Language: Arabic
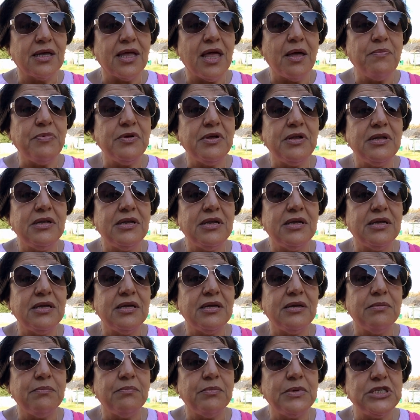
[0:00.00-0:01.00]
قبل
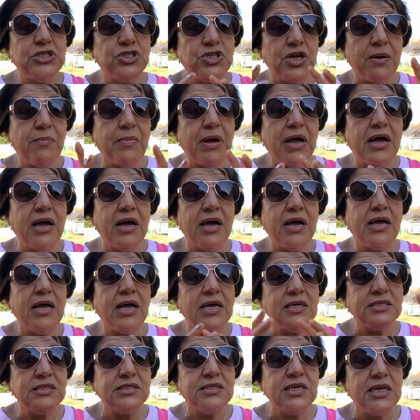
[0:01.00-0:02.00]
من جمعه
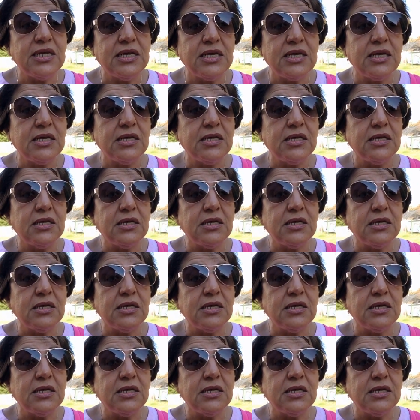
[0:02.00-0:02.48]
هسه